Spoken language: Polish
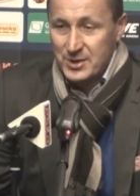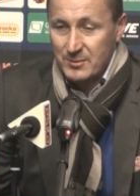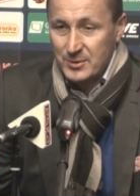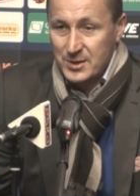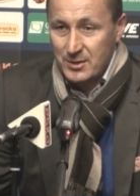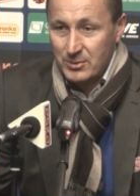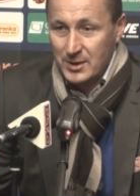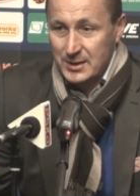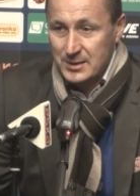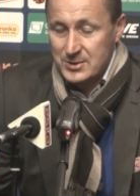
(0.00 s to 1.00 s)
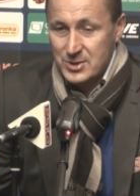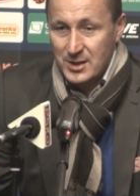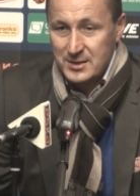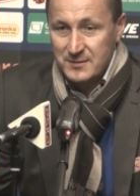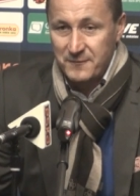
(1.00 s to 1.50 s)
przyjemność akurat trzy
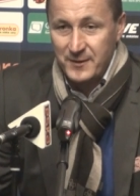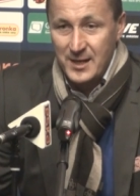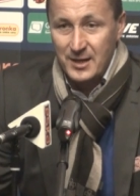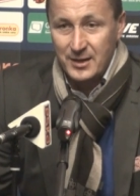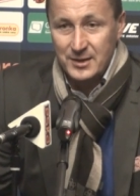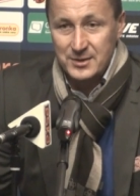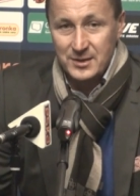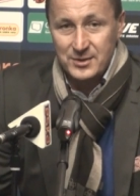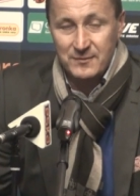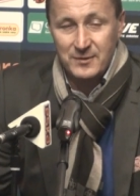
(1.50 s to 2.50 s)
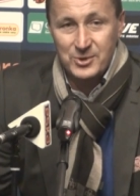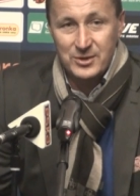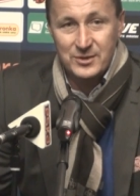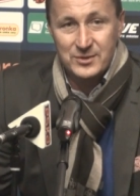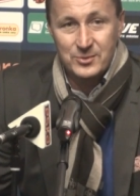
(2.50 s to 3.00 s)
razy w finale grać, także wiem, że
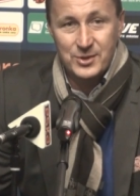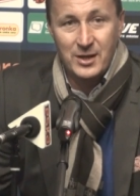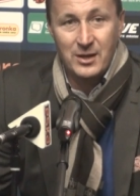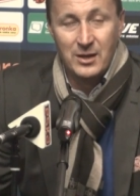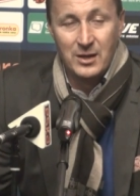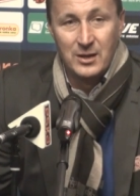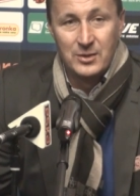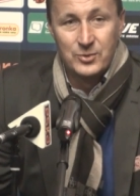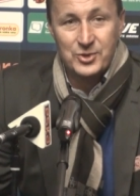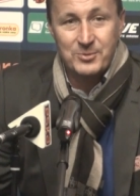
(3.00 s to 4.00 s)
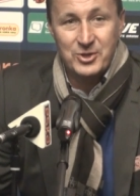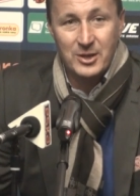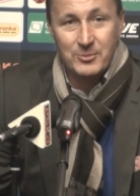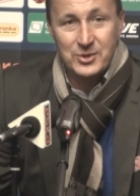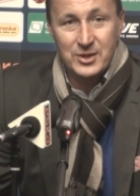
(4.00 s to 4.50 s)
to jest duża, duża
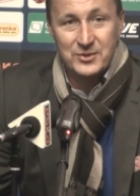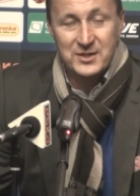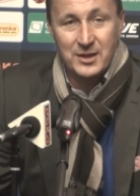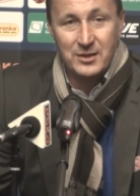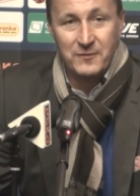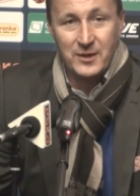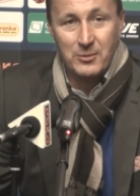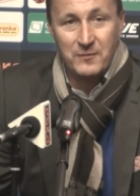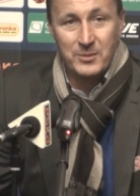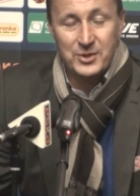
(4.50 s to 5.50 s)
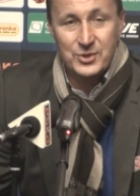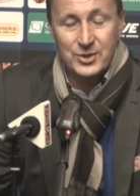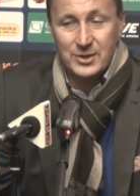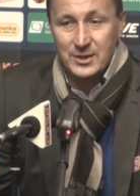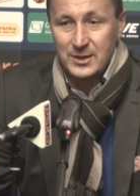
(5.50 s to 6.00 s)
przyjemność ten ostatni finałowy
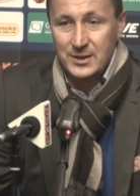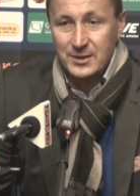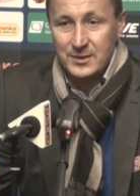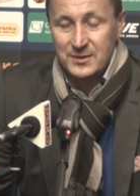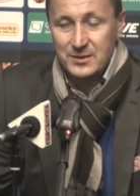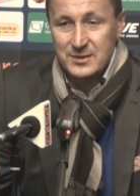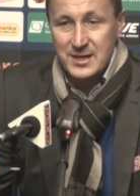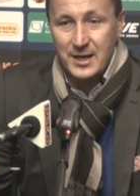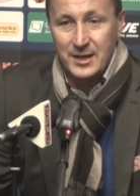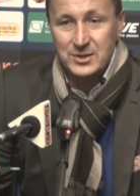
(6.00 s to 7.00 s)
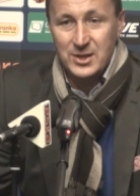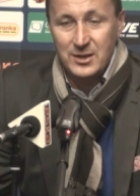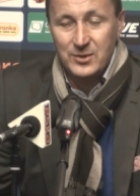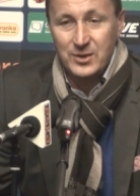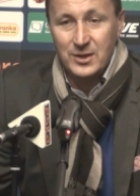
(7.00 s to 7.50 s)
mecz e, zagrać,
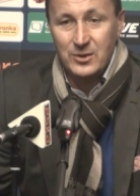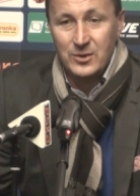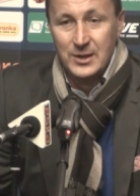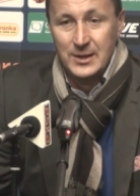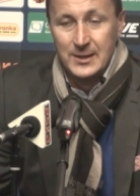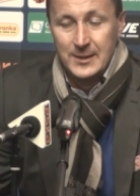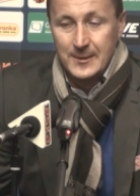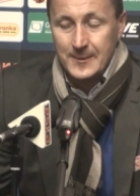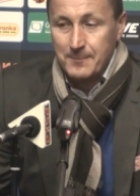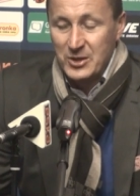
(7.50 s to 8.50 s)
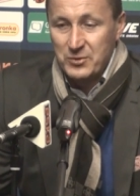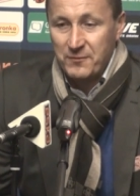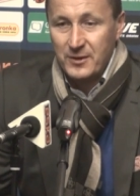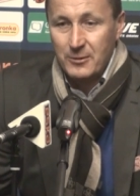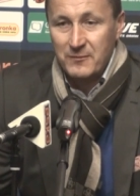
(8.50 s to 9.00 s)
ale do tego meczu
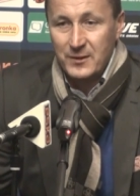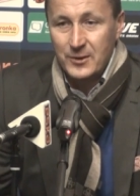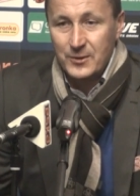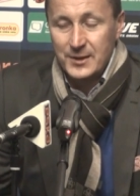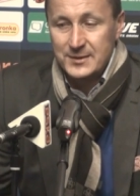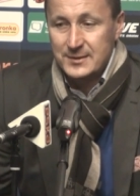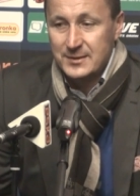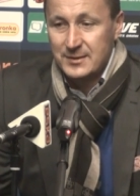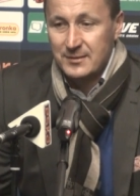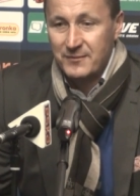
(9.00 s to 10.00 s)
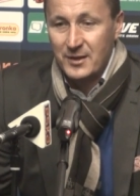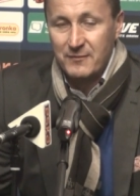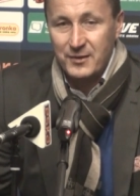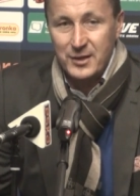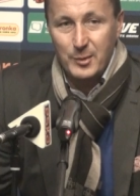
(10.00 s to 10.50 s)
finałowego jest e, wiele
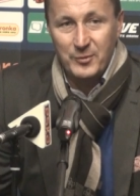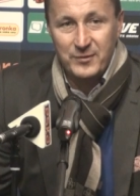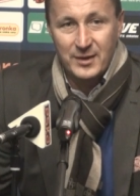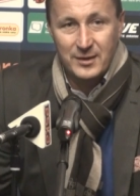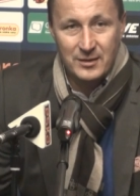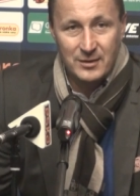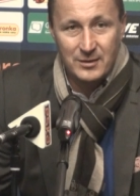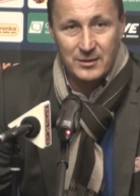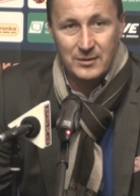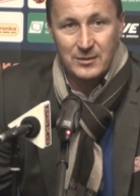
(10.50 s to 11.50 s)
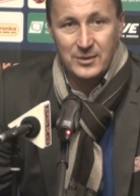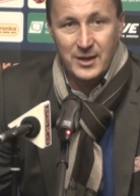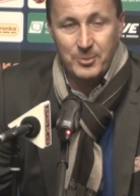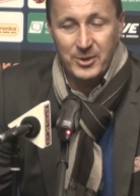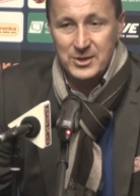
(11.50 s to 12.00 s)
wertepów, tak? I no
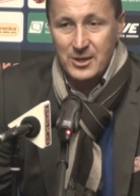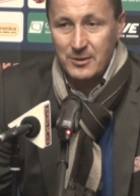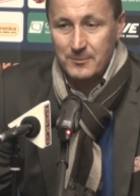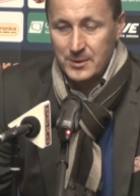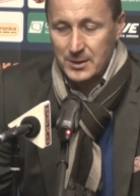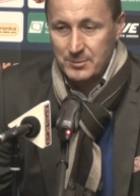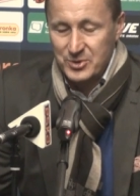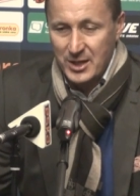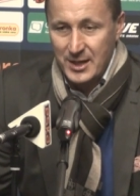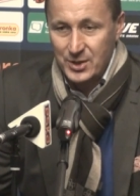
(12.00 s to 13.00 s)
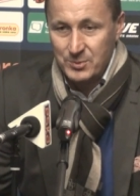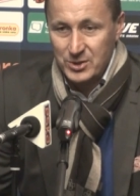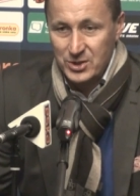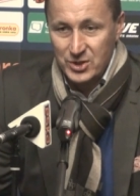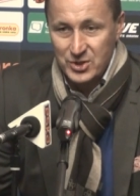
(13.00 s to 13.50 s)
tak jak powiedziałem, e, przegraliśmy
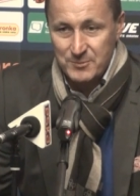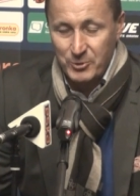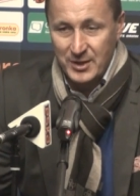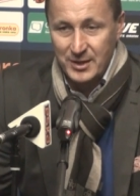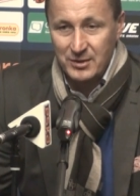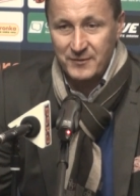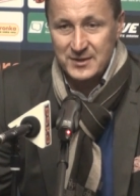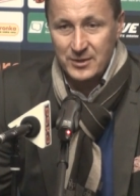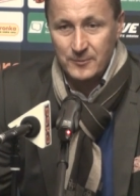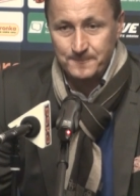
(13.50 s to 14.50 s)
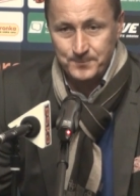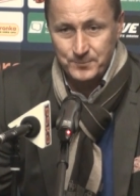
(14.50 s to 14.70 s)
dzisiejsze spotkanie 2-0